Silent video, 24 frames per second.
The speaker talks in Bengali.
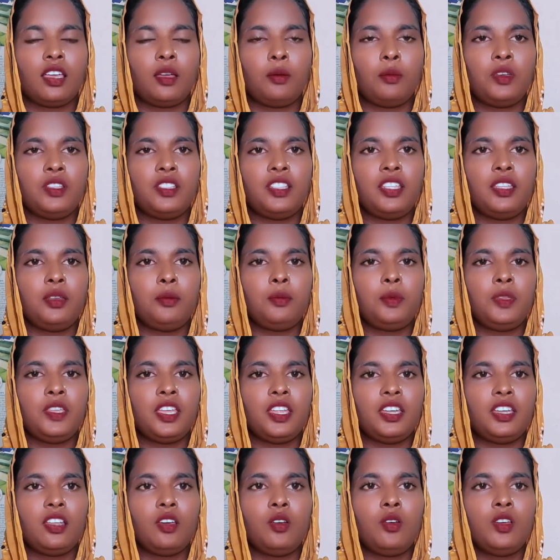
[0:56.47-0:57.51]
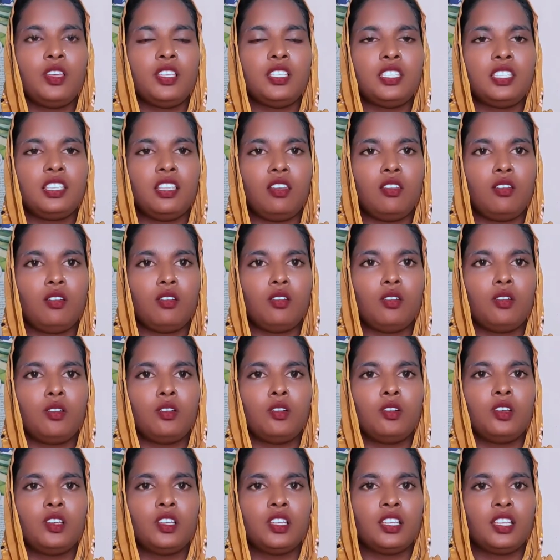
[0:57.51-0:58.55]
আমাদের বিয়েটা হয়েছিল
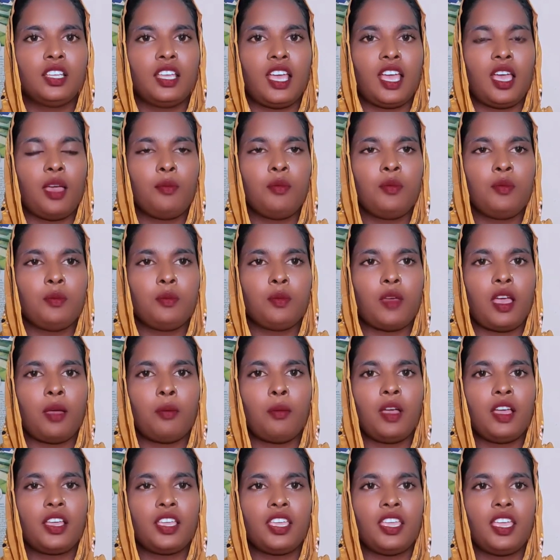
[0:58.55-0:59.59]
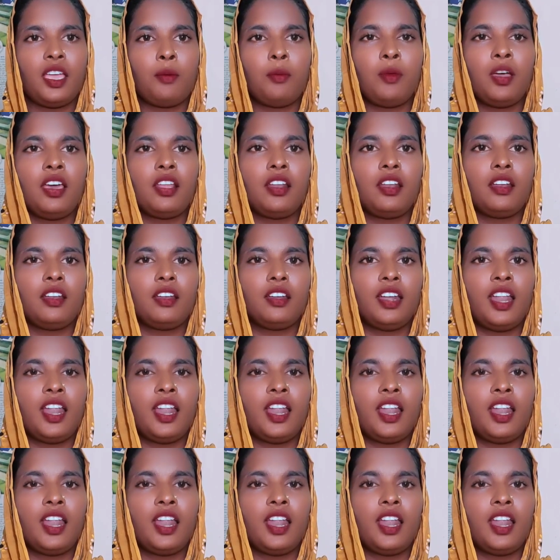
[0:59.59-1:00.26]
আমাকে আমার